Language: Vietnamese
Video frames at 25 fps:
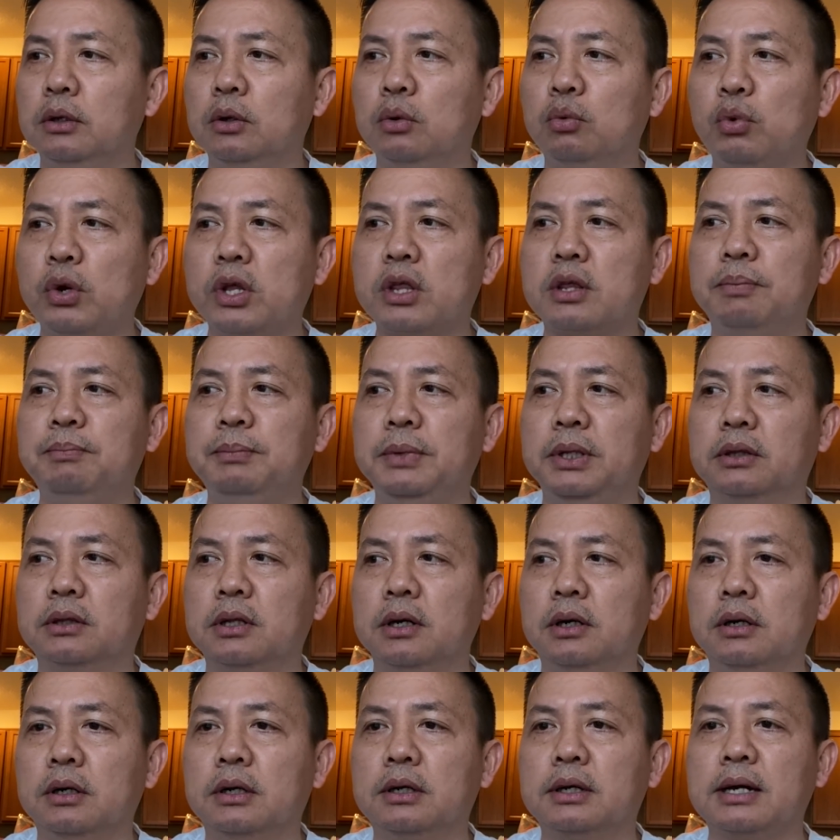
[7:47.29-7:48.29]

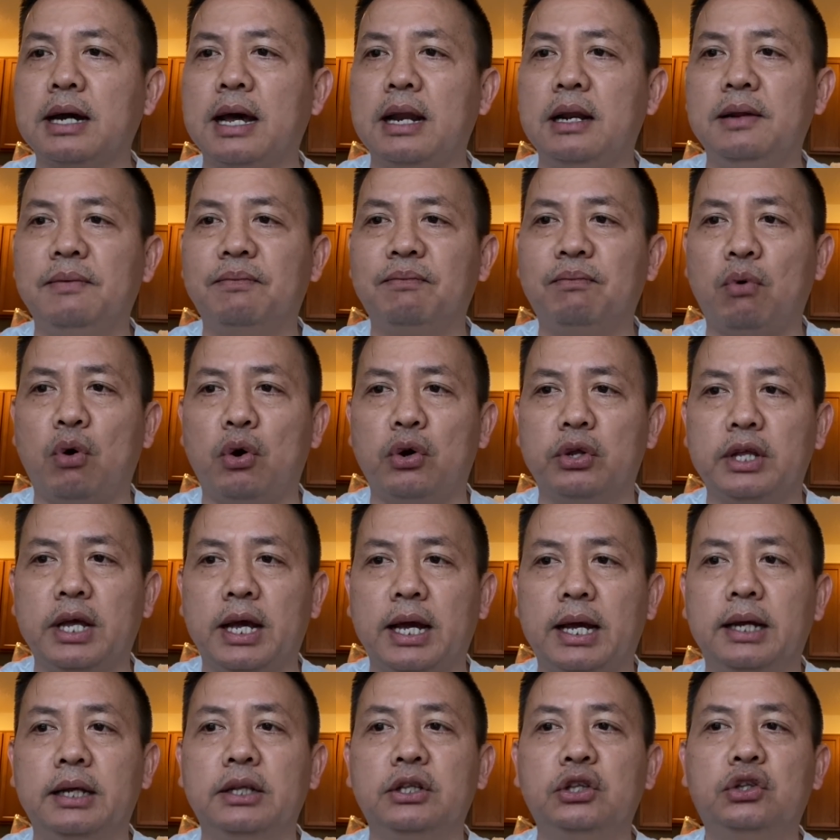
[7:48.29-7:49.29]
Westminster,
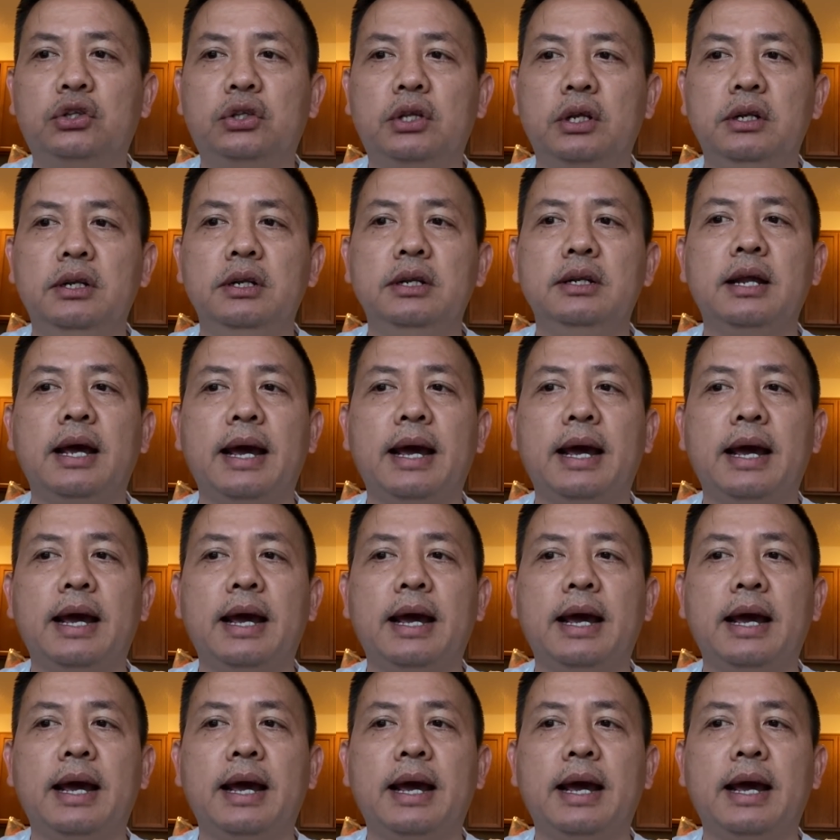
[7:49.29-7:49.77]
California chín